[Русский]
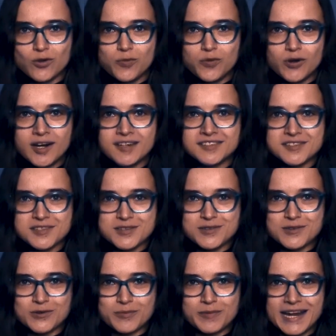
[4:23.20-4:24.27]
купюра
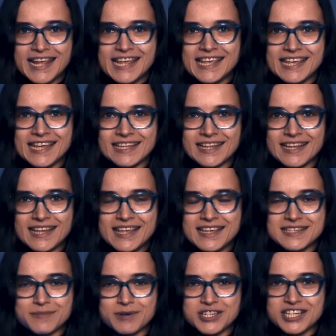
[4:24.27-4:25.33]
100 рублей и на ней
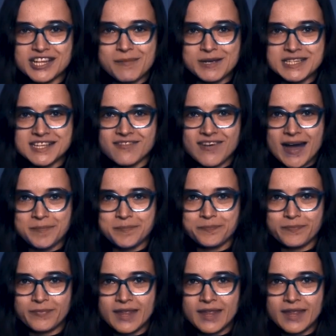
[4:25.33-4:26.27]
изображена Москва.